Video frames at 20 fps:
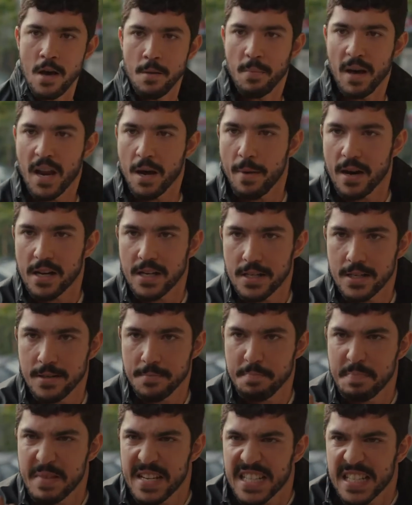Bana bak,
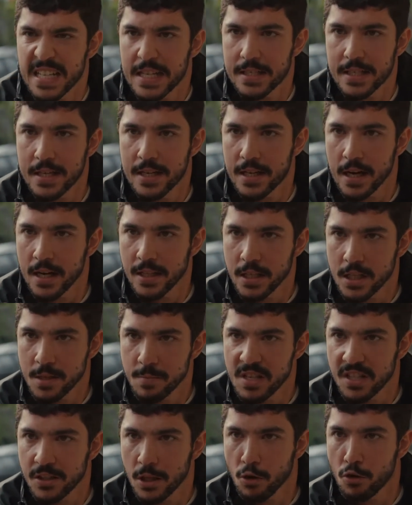bir daha seni
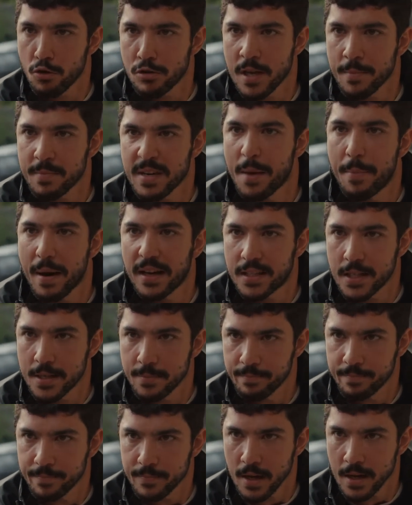kardeşimin yanında görürsem
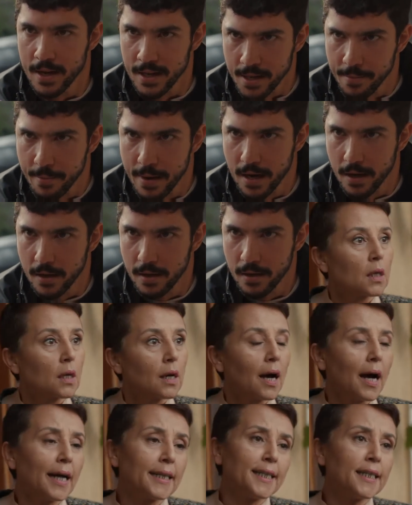gebertirim. Anladın mı?
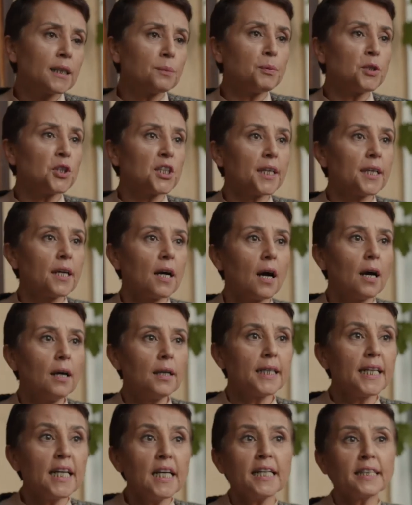Hayret bir şey ya.
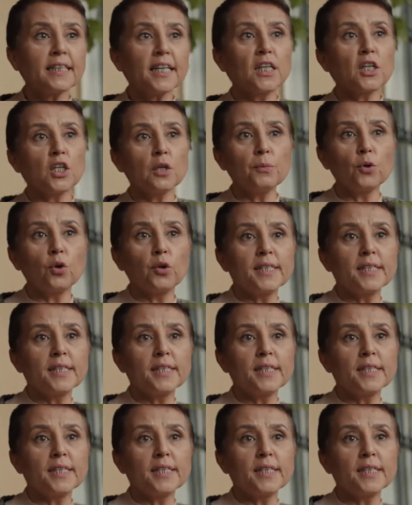İyilik de yaramıyor